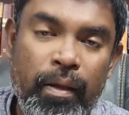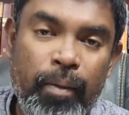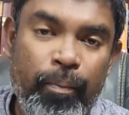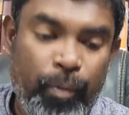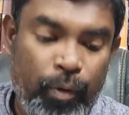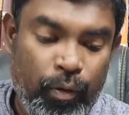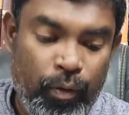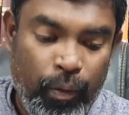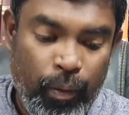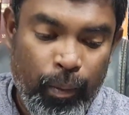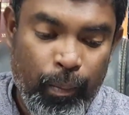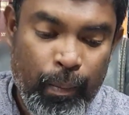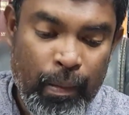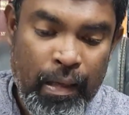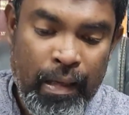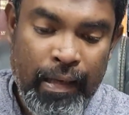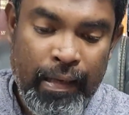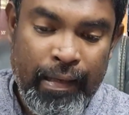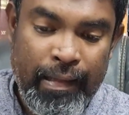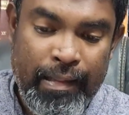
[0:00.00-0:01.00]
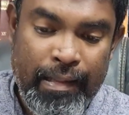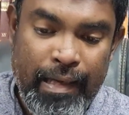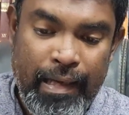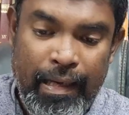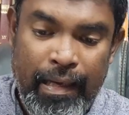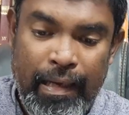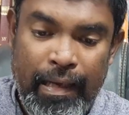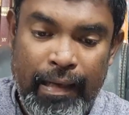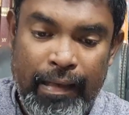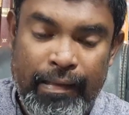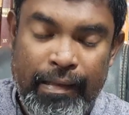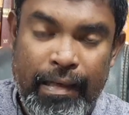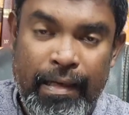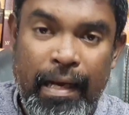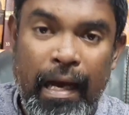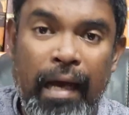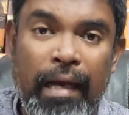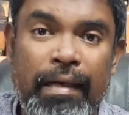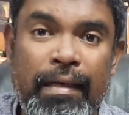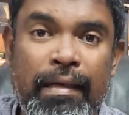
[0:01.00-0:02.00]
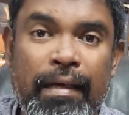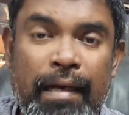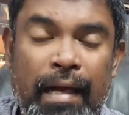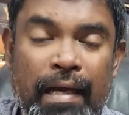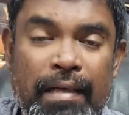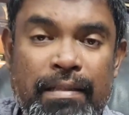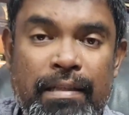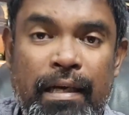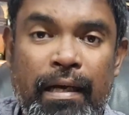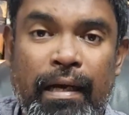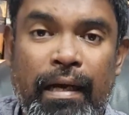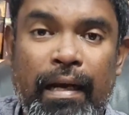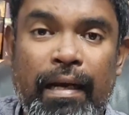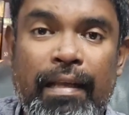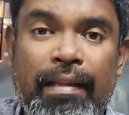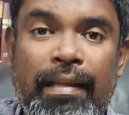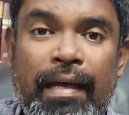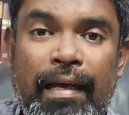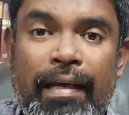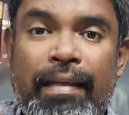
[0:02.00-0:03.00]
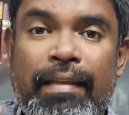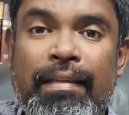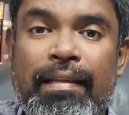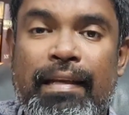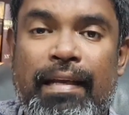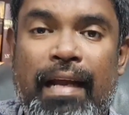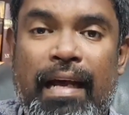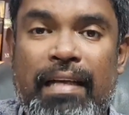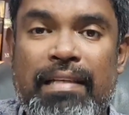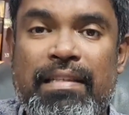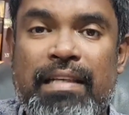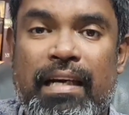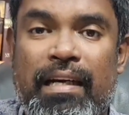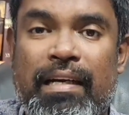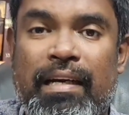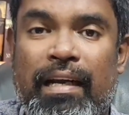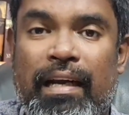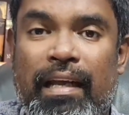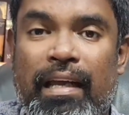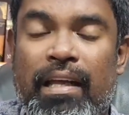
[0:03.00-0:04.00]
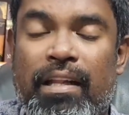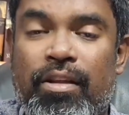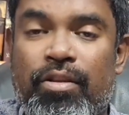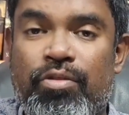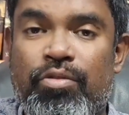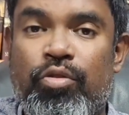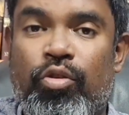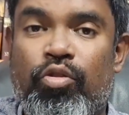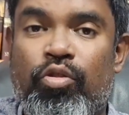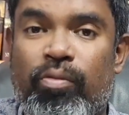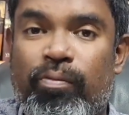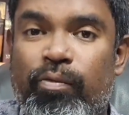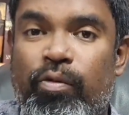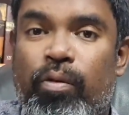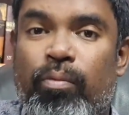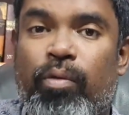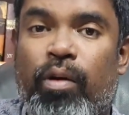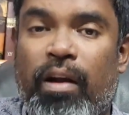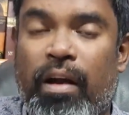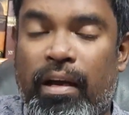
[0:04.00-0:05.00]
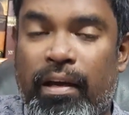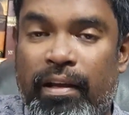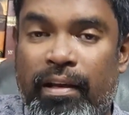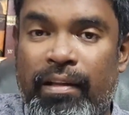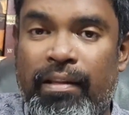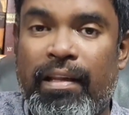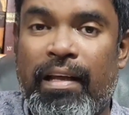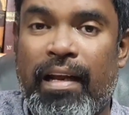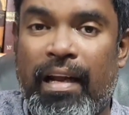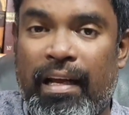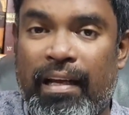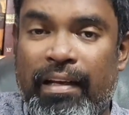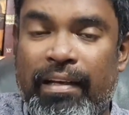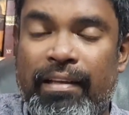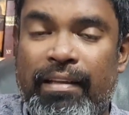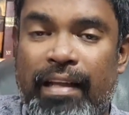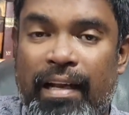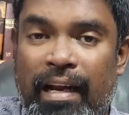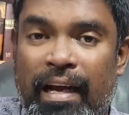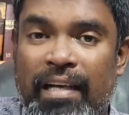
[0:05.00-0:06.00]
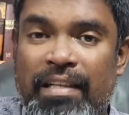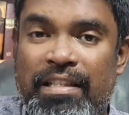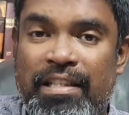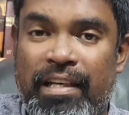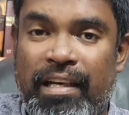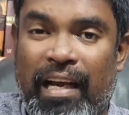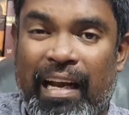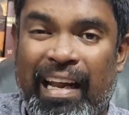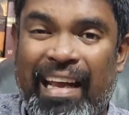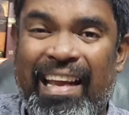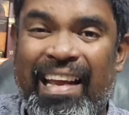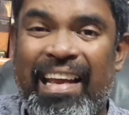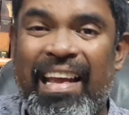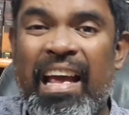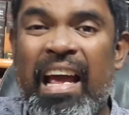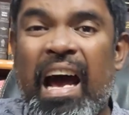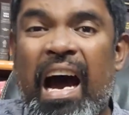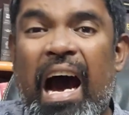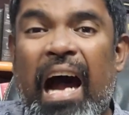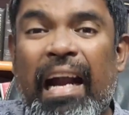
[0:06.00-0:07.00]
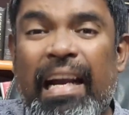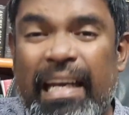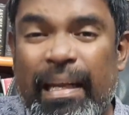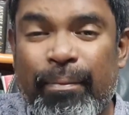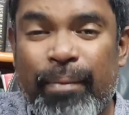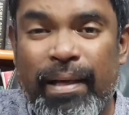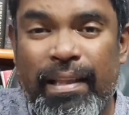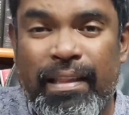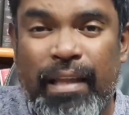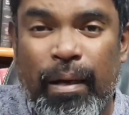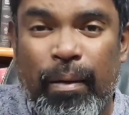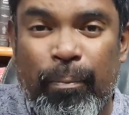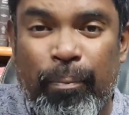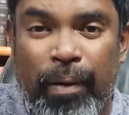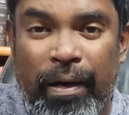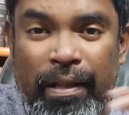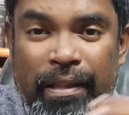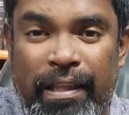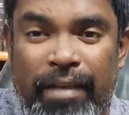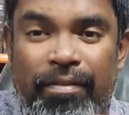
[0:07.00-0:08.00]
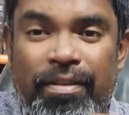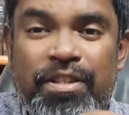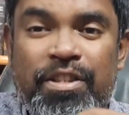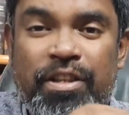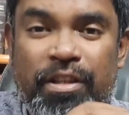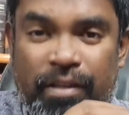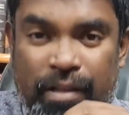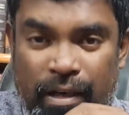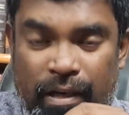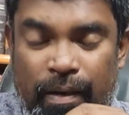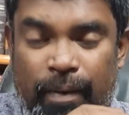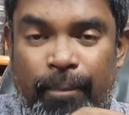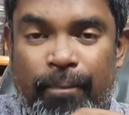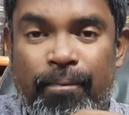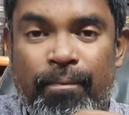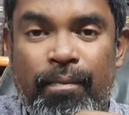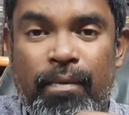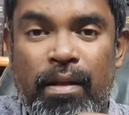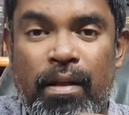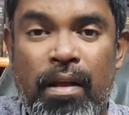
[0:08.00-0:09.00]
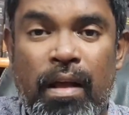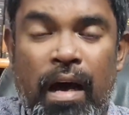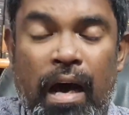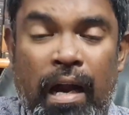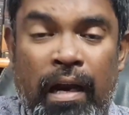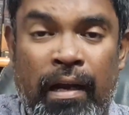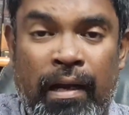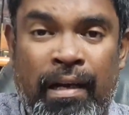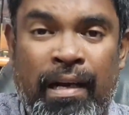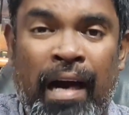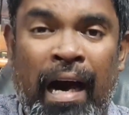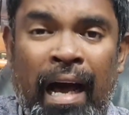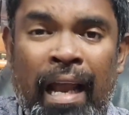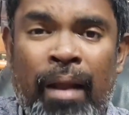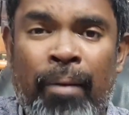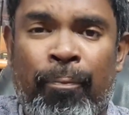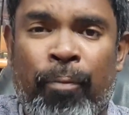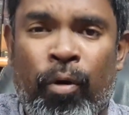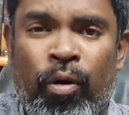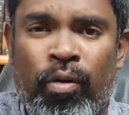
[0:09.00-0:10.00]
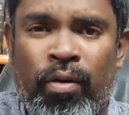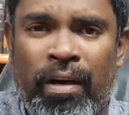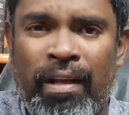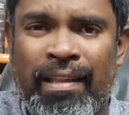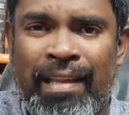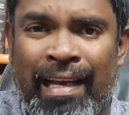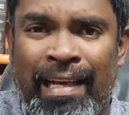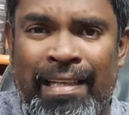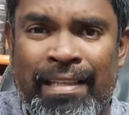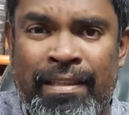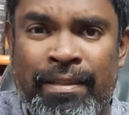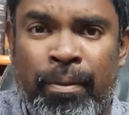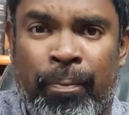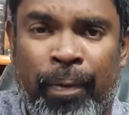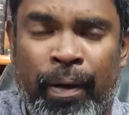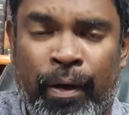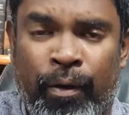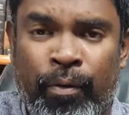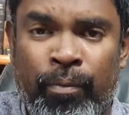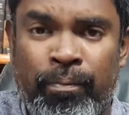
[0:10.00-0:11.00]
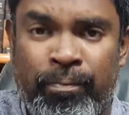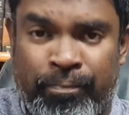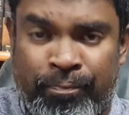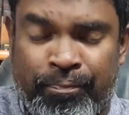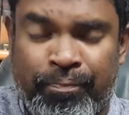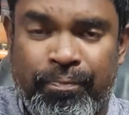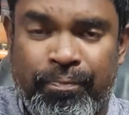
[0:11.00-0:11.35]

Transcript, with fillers: இப்போது இந்த இந்த நான்கு ராஜாக்கள் இந்த ஐந்து ராஜாக்களை அதாவது சோதம் குமரா இருந்த ரா இருந்த ராஜ்யங்களை அடிமைத்தனம் படுத்தி வச்சுருந்தாங்க ஆனால் காலப்போக்கில் இந்த ஐந்து பேரும்